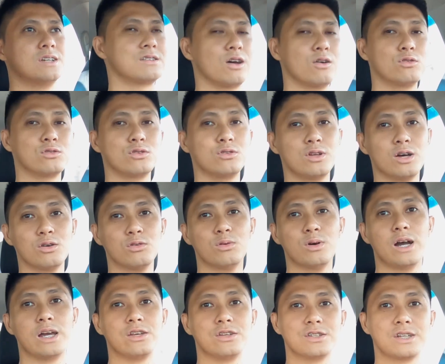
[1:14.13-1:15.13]
saan ko ito
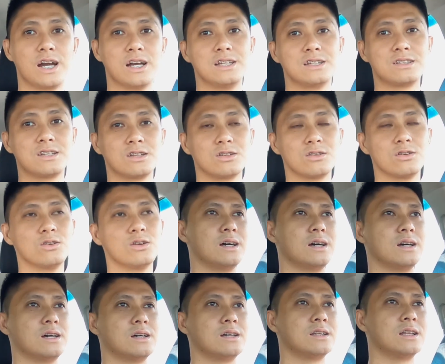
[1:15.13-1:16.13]
nakuha yung challenge na to uh,
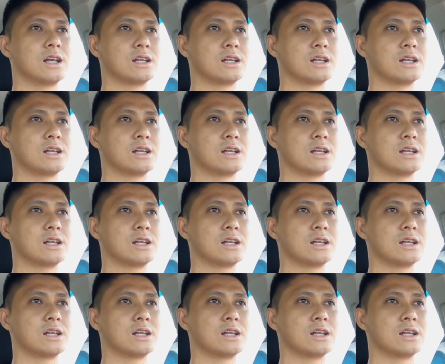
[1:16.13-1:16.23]
ah,